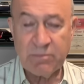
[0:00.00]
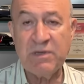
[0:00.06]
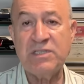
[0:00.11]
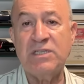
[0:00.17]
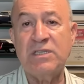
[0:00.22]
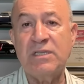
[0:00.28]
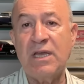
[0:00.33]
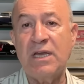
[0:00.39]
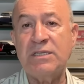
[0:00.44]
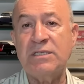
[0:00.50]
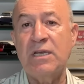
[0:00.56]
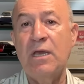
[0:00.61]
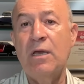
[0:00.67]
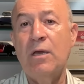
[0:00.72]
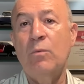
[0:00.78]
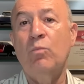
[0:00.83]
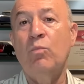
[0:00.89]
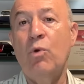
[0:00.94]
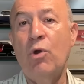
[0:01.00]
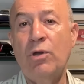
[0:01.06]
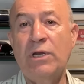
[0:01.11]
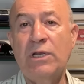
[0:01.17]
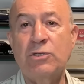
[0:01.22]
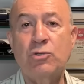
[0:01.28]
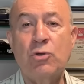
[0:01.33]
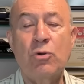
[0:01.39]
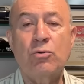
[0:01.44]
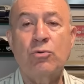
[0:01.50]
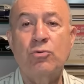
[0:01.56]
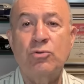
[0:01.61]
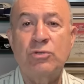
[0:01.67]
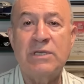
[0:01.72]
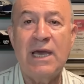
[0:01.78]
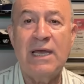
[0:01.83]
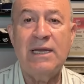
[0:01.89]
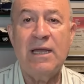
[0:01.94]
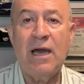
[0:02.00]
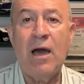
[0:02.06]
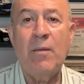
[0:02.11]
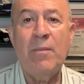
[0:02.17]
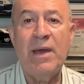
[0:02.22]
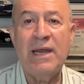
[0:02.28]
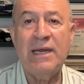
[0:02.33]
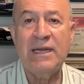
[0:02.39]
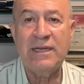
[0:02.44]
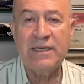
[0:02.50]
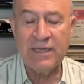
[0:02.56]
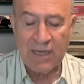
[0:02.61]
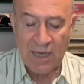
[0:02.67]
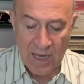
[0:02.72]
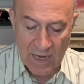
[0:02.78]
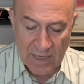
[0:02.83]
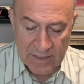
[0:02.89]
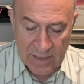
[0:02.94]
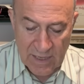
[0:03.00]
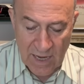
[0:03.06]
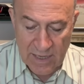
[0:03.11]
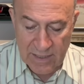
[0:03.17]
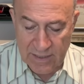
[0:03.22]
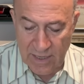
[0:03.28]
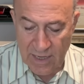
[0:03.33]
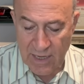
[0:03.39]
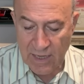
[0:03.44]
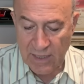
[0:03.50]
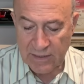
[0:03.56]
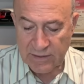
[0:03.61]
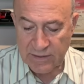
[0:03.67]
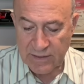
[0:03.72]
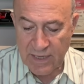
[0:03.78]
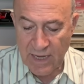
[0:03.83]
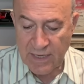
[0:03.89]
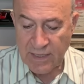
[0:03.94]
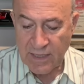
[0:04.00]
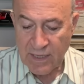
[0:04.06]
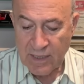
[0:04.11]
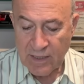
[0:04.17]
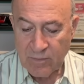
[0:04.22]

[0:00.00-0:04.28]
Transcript: Beşiktaş böyle çok güzel haberleri arka arkaya alırken